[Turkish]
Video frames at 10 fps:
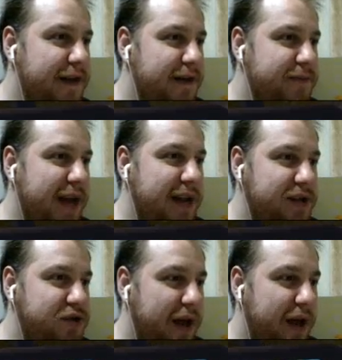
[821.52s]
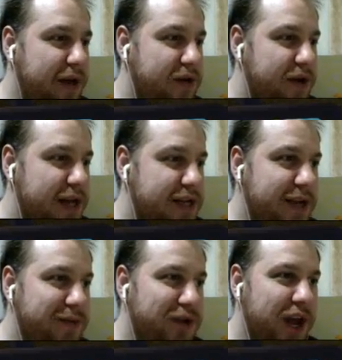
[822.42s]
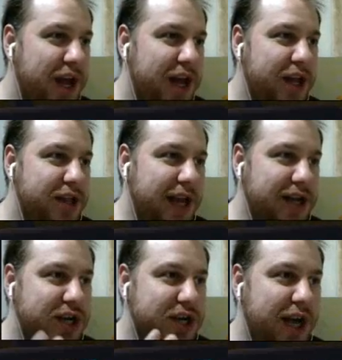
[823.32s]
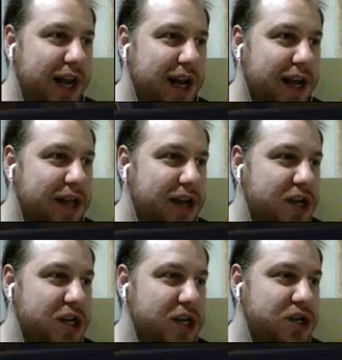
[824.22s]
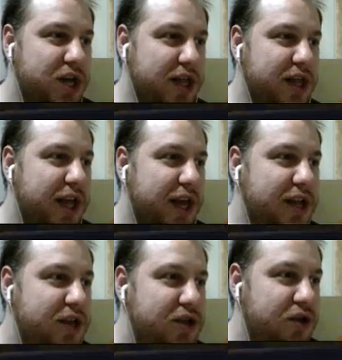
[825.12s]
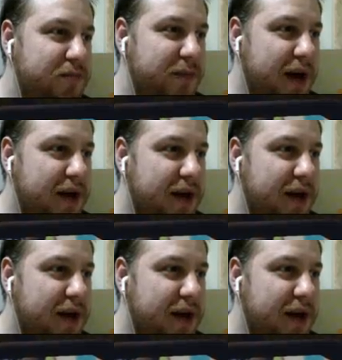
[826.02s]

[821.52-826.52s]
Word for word: Ben de istiyorum her gün gelsin de böyle değişik şeyler getirince çat diye getirtiyorum bak.